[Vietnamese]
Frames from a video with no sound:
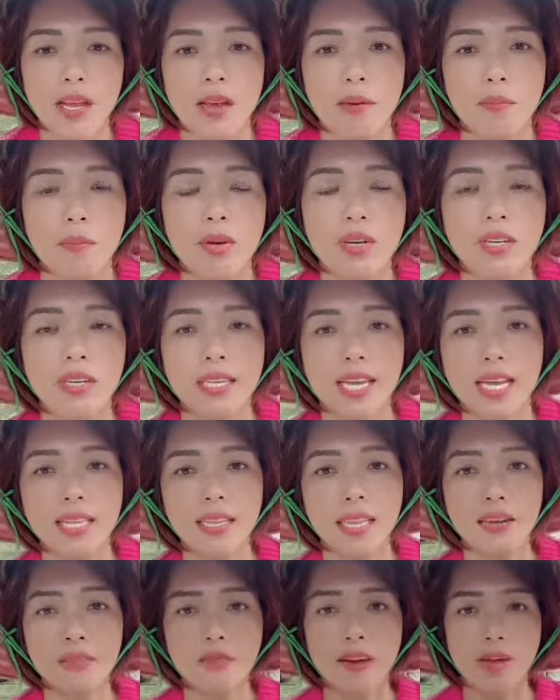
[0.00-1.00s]
mọi người nhắn
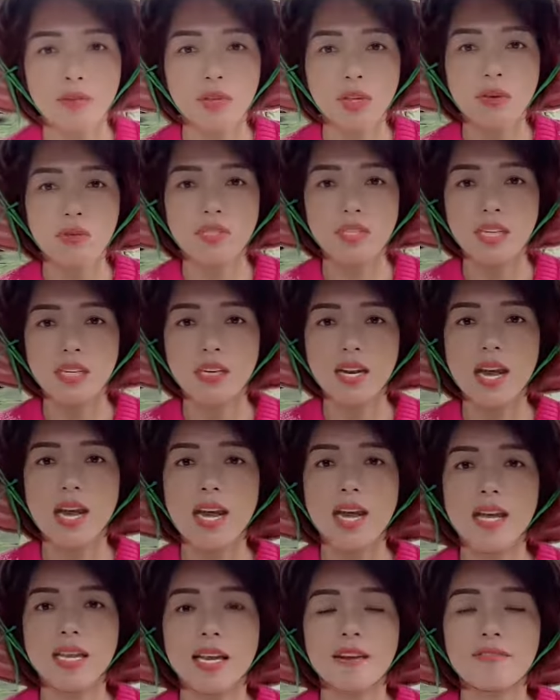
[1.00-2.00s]
tin vào tiểu sử
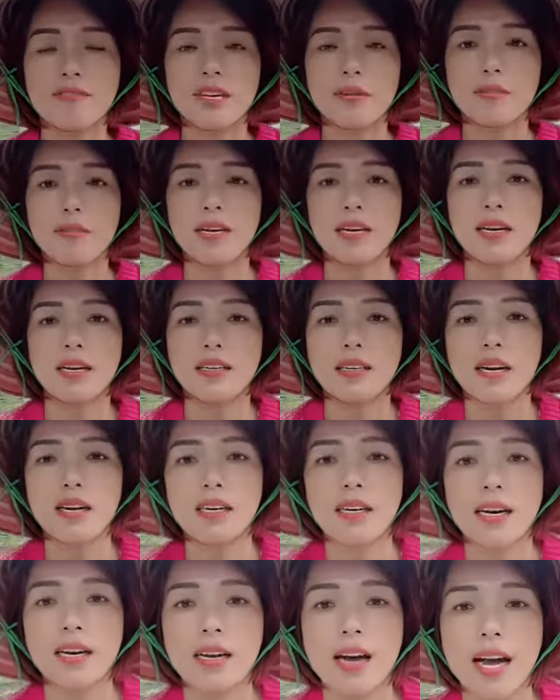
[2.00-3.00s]
để nhà vườn mình lên đơn
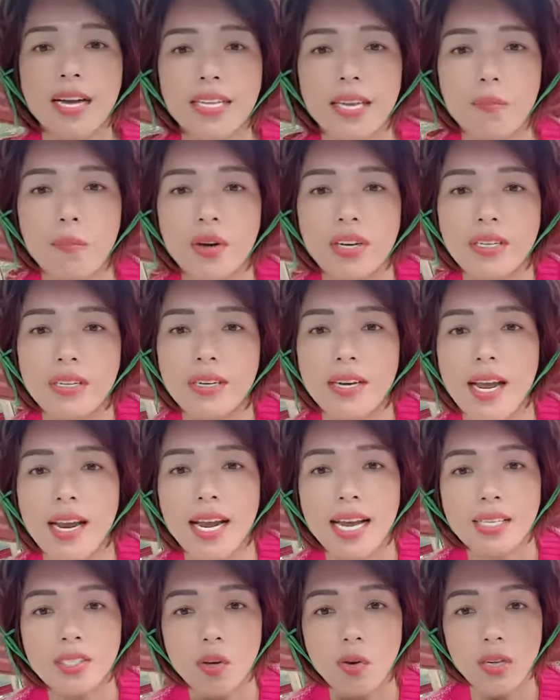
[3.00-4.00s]
gửi coi cho mọi người để
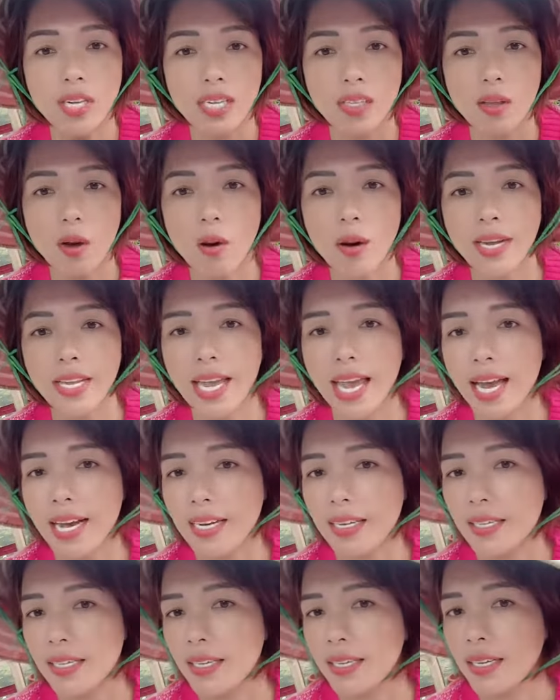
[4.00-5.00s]
lại số điện thoại nha
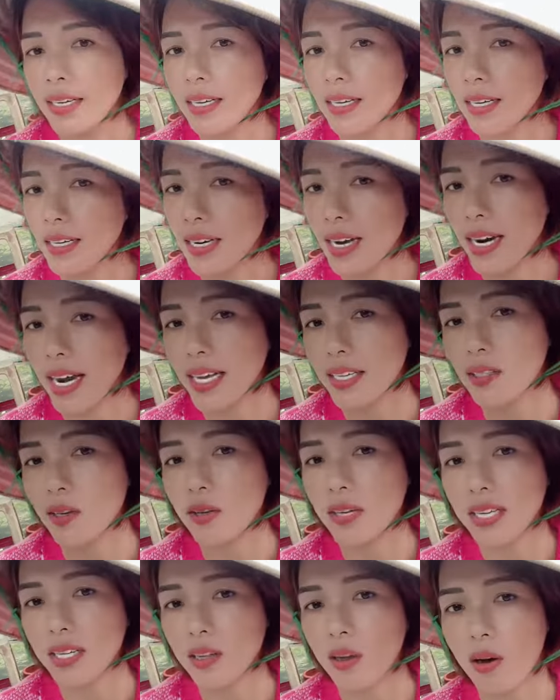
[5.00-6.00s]
để lại số
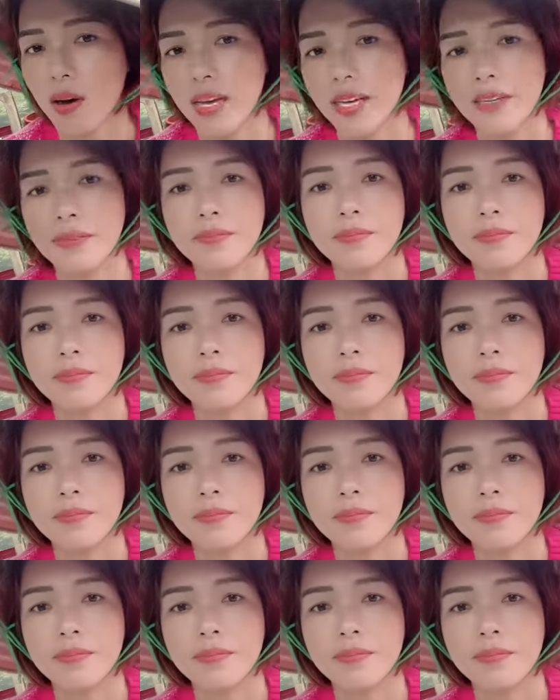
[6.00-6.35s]
điện thoại